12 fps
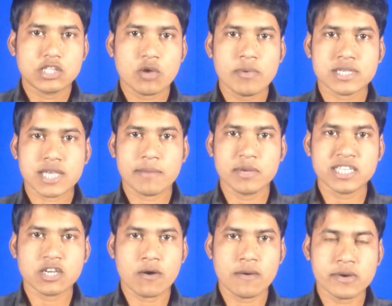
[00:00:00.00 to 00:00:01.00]
তবে সামনে
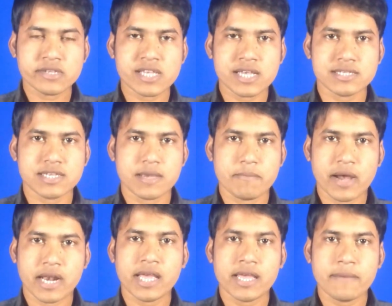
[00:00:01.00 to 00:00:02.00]
যে অমাবস্যা আসছে
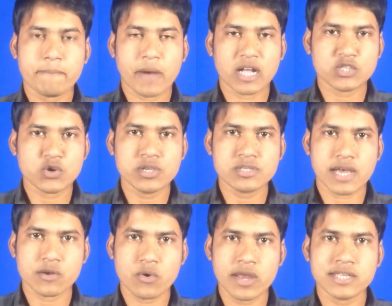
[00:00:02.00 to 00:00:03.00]
মানে পাঁচই
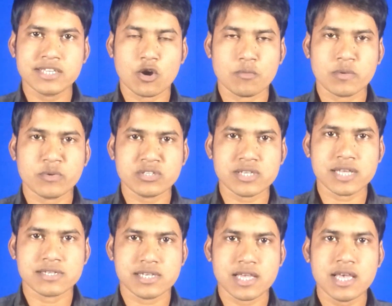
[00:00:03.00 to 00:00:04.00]
জানুয়ারি যে অমাবস্যা
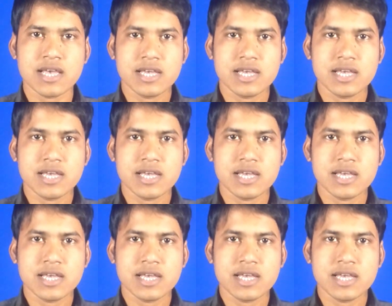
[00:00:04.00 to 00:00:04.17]
আসছে